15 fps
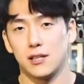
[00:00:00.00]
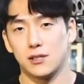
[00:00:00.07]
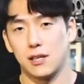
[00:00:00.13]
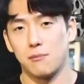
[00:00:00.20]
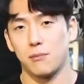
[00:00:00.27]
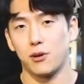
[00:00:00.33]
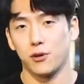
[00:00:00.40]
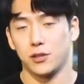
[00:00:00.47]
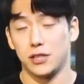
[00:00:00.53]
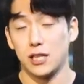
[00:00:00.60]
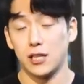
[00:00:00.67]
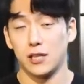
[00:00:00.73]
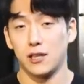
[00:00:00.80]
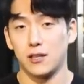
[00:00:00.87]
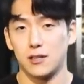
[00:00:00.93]
대해서 한번
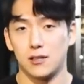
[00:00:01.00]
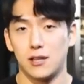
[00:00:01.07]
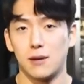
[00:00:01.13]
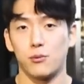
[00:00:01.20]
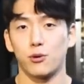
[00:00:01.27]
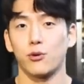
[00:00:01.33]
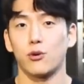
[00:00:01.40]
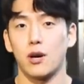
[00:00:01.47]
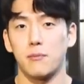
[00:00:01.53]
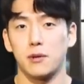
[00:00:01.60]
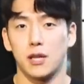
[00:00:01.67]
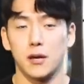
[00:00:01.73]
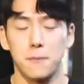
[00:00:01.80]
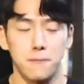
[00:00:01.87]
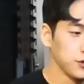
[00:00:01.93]
이야기를 해보려고
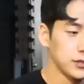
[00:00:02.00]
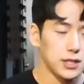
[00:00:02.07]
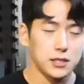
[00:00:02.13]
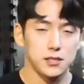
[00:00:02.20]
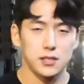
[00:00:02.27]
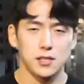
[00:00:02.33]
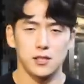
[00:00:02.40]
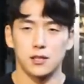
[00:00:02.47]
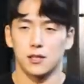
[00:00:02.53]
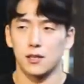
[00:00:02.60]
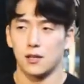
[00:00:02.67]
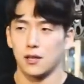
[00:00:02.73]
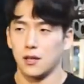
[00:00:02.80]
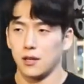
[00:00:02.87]
합니다 저는 사실